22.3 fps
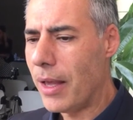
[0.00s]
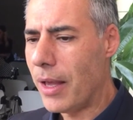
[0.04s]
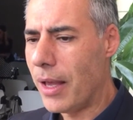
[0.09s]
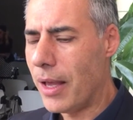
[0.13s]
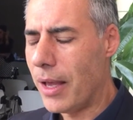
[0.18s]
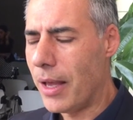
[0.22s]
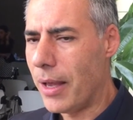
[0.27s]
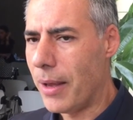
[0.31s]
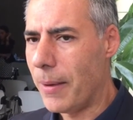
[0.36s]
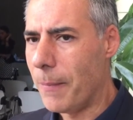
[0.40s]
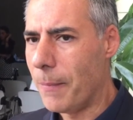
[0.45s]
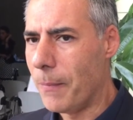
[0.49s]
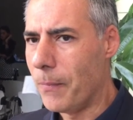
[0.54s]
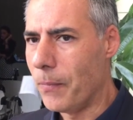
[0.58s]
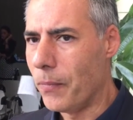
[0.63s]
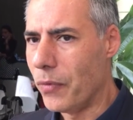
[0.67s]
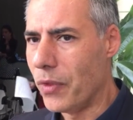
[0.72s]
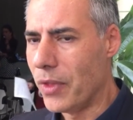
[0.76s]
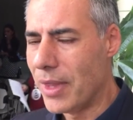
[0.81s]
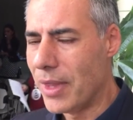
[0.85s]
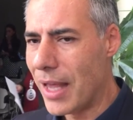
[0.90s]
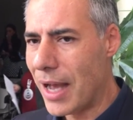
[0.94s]
E,
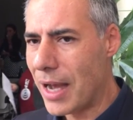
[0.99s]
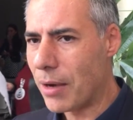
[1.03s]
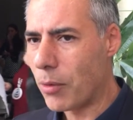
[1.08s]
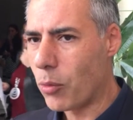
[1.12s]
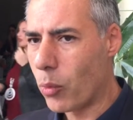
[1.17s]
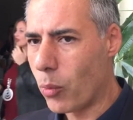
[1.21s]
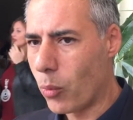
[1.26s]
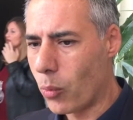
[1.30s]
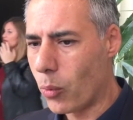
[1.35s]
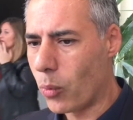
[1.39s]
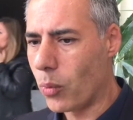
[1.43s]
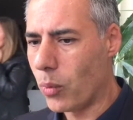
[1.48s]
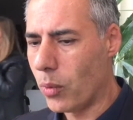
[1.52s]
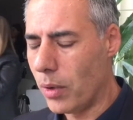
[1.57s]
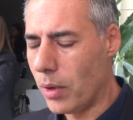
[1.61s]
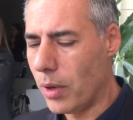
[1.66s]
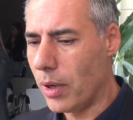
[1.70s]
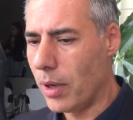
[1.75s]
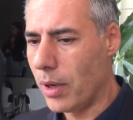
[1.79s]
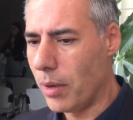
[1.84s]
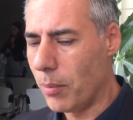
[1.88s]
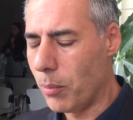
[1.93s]
da
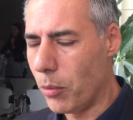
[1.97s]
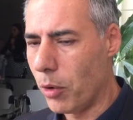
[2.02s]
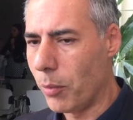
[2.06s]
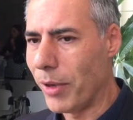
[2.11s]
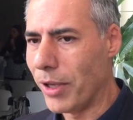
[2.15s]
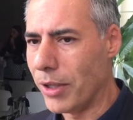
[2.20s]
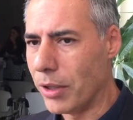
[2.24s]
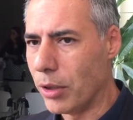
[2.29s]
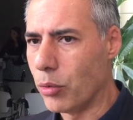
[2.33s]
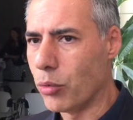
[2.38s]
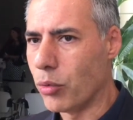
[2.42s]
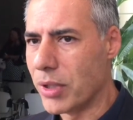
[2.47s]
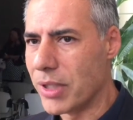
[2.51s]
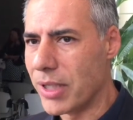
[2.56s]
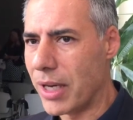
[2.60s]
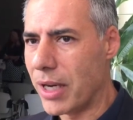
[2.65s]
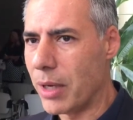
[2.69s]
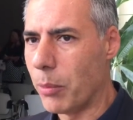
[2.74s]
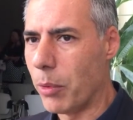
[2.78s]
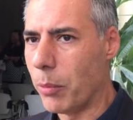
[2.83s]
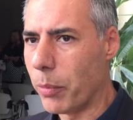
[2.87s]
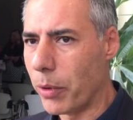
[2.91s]
quel momento in cui
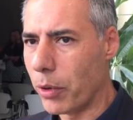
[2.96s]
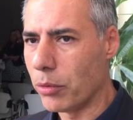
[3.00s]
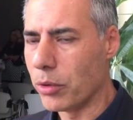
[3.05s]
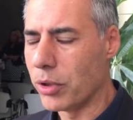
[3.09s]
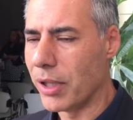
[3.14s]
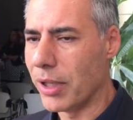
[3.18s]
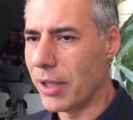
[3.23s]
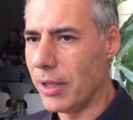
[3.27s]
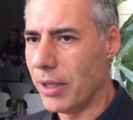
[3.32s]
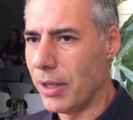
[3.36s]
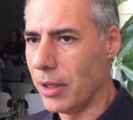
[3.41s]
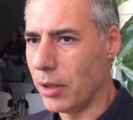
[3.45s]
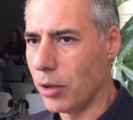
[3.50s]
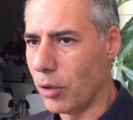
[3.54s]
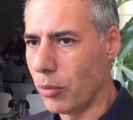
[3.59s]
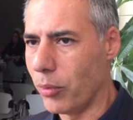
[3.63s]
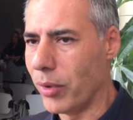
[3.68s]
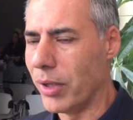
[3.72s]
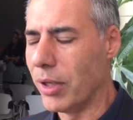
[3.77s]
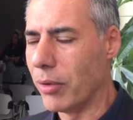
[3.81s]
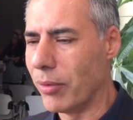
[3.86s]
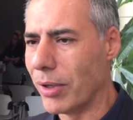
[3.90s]
saremo pronti, al,
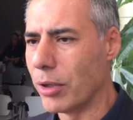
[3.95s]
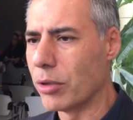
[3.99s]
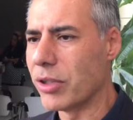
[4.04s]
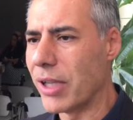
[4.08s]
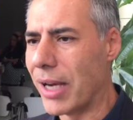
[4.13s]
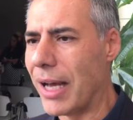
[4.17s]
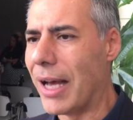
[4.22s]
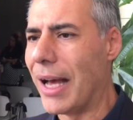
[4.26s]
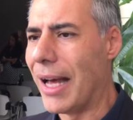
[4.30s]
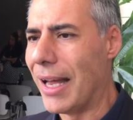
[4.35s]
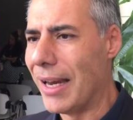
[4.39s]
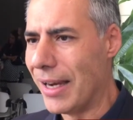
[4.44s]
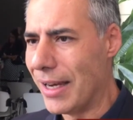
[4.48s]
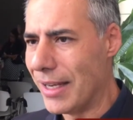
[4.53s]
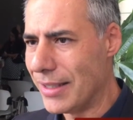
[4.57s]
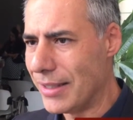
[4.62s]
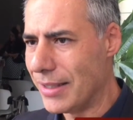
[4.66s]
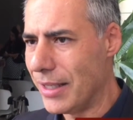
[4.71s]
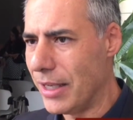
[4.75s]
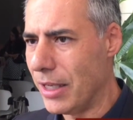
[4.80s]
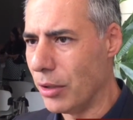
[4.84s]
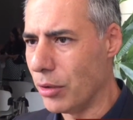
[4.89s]
quindi quando sarà
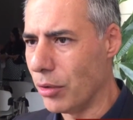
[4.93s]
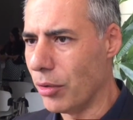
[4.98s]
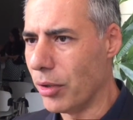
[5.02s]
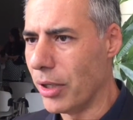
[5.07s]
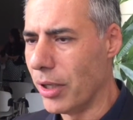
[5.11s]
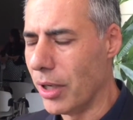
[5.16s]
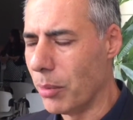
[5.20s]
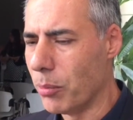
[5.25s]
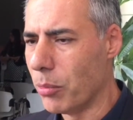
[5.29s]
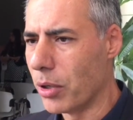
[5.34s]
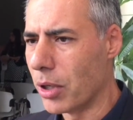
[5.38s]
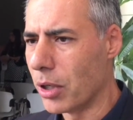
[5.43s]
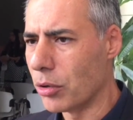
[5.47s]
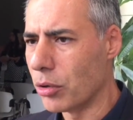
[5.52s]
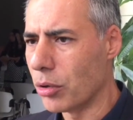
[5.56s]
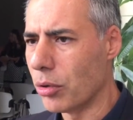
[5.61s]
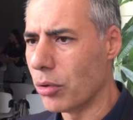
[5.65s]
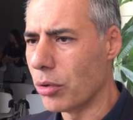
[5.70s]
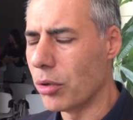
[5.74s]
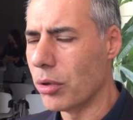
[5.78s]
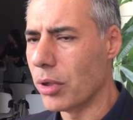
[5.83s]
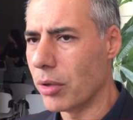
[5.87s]
allestito il
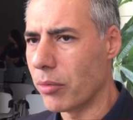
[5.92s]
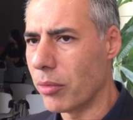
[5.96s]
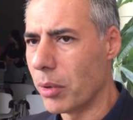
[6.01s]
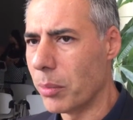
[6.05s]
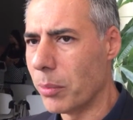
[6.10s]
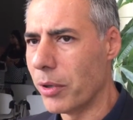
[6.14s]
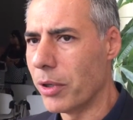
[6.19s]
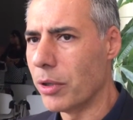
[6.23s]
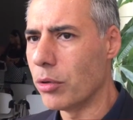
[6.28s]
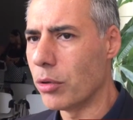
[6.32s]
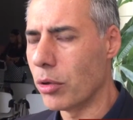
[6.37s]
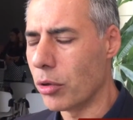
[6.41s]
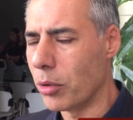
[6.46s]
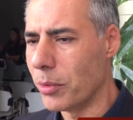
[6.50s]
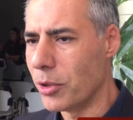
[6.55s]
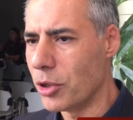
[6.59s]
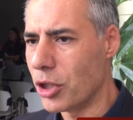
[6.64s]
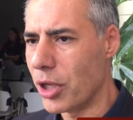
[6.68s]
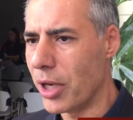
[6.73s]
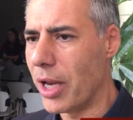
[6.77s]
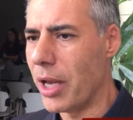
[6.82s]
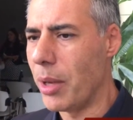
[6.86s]
laboratorio, da quel momento
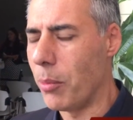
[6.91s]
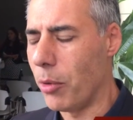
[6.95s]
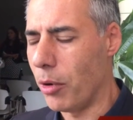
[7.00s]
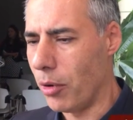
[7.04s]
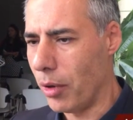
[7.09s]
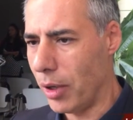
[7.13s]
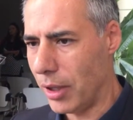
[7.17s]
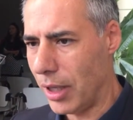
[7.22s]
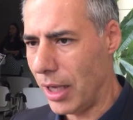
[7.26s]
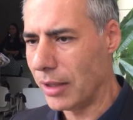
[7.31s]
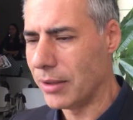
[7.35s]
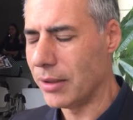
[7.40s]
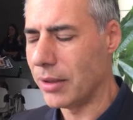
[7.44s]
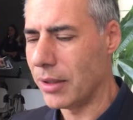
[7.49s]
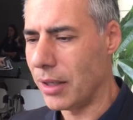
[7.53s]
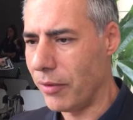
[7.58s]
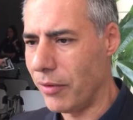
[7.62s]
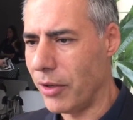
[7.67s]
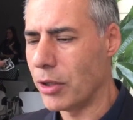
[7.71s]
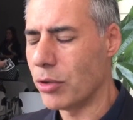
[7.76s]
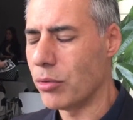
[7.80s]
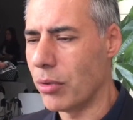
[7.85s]
cominceremo
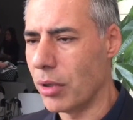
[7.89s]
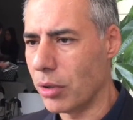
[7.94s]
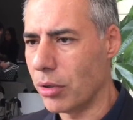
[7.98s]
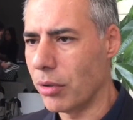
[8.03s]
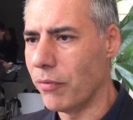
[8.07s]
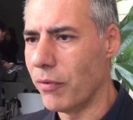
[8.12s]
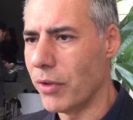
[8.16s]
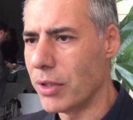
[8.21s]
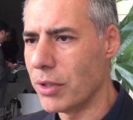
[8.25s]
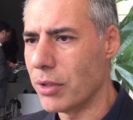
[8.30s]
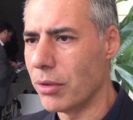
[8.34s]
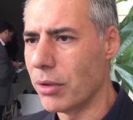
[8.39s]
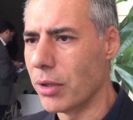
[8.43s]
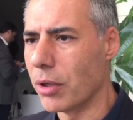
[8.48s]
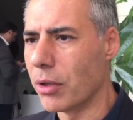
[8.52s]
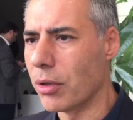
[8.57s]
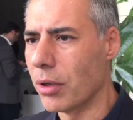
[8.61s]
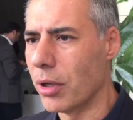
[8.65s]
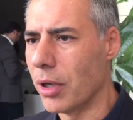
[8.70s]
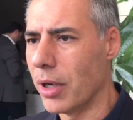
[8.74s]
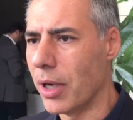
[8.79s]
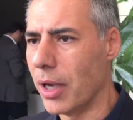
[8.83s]
attraverso una convenzione
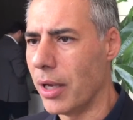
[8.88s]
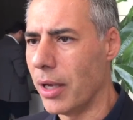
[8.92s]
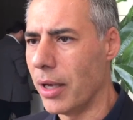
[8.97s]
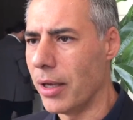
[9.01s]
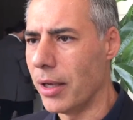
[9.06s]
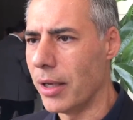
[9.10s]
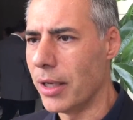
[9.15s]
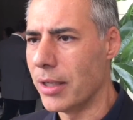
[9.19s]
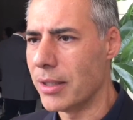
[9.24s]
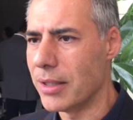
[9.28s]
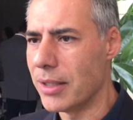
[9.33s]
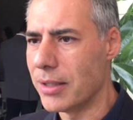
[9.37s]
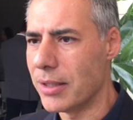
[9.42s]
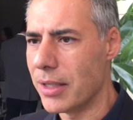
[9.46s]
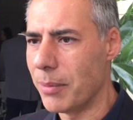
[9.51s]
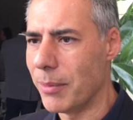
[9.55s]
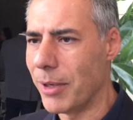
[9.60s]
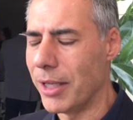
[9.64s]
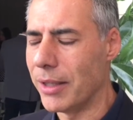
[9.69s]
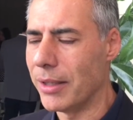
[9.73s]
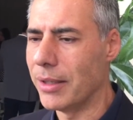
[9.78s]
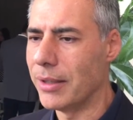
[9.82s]
con la, il
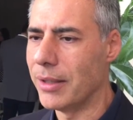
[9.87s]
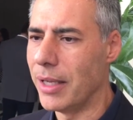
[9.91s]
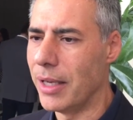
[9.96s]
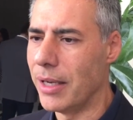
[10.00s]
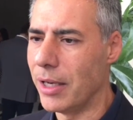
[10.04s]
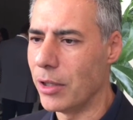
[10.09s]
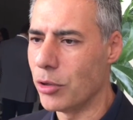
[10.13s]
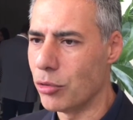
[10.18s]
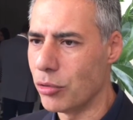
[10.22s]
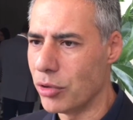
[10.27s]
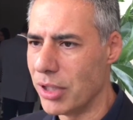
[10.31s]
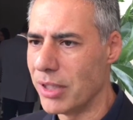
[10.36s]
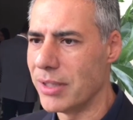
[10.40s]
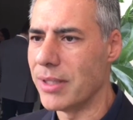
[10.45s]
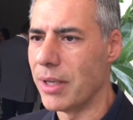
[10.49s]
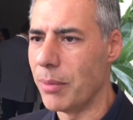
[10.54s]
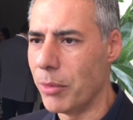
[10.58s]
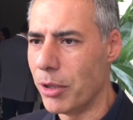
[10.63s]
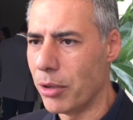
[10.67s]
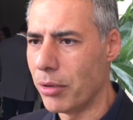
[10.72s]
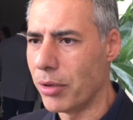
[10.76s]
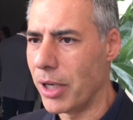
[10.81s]
sistema della
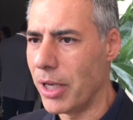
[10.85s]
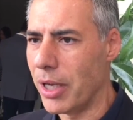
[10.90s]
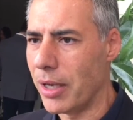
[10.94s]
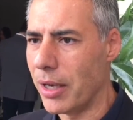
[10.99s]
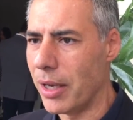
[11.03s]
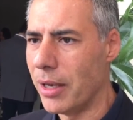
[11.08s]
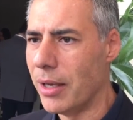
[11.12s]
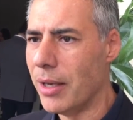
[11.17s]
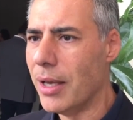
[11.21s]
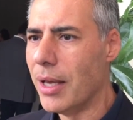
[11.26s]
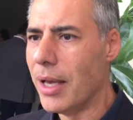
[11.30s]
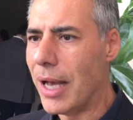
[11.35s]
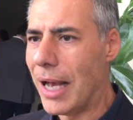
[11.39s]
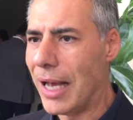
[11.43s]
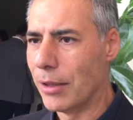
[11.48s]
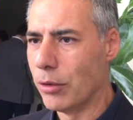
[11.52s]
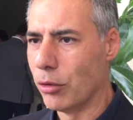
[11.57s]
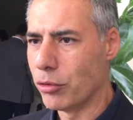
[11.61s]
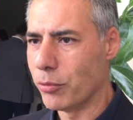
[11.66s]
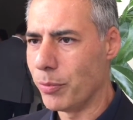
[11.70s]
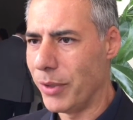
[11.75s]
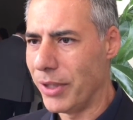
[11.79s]
giustizia minorile
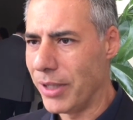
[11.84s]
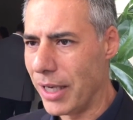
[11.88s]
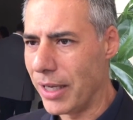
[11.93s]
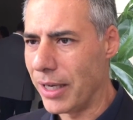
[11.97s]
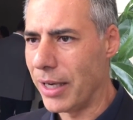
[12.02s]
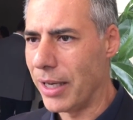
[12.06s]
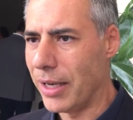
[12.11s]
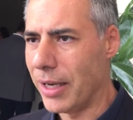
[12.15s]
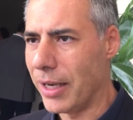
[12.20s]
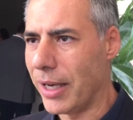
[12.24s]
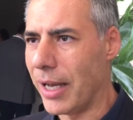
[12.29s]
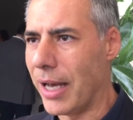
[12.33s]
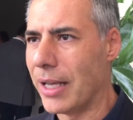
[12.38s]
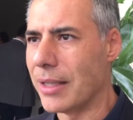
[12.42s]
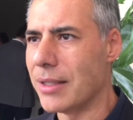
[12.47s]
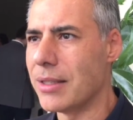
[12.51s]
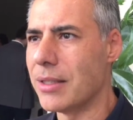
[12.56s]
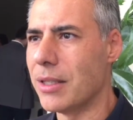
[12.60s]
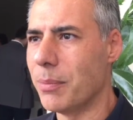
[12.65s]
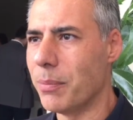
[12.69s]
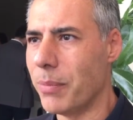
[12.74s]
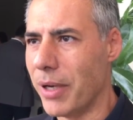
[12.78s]
ad ospitare i
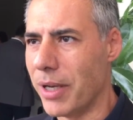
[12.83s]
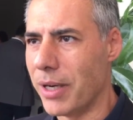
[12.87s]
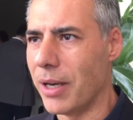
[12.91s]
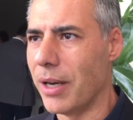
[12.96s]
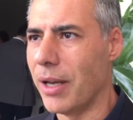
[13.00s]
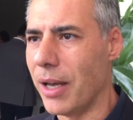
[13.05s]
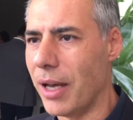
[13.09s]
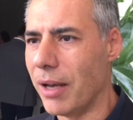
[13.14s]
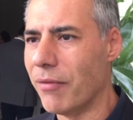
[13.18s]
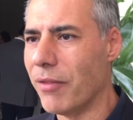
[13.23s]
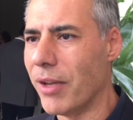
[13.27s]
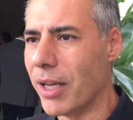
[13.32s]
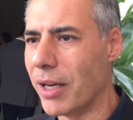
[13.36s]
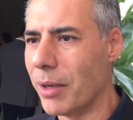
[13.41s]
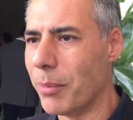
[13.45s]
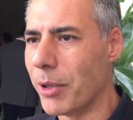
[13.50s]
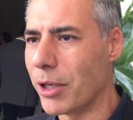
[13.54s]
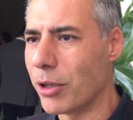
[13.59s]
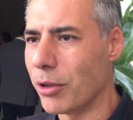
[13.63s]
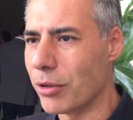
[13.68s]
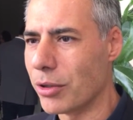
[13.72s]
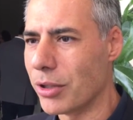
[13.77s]
ragazzi per avviare
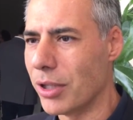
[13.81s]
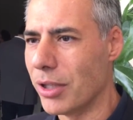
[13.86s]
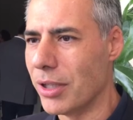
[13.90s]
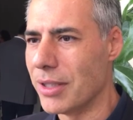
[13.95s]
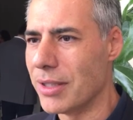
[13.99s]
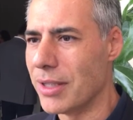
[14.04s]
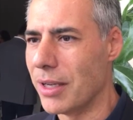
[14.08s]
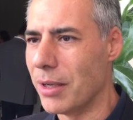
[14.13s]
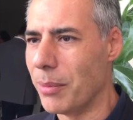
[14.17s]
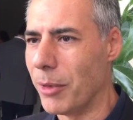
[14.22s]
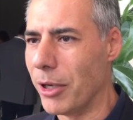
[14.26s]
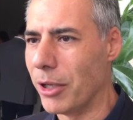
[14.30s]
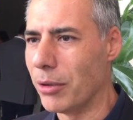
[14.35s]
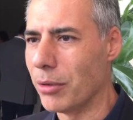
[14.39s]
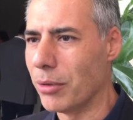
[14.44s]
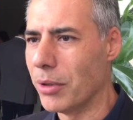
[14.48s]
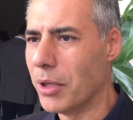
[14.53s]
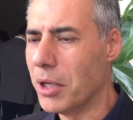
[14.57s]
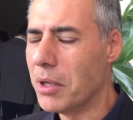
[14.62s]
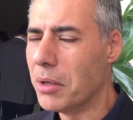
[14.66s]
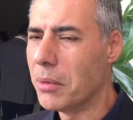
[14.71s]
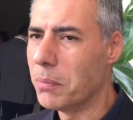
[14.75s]
i percorsi di
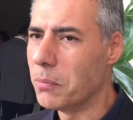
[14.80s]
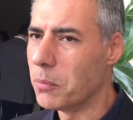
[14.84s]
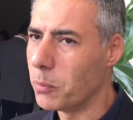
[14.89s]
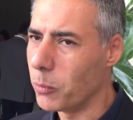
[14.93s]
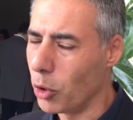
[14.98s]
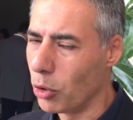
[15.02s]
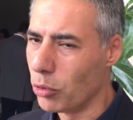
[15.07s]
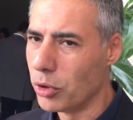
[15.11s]
inserimento.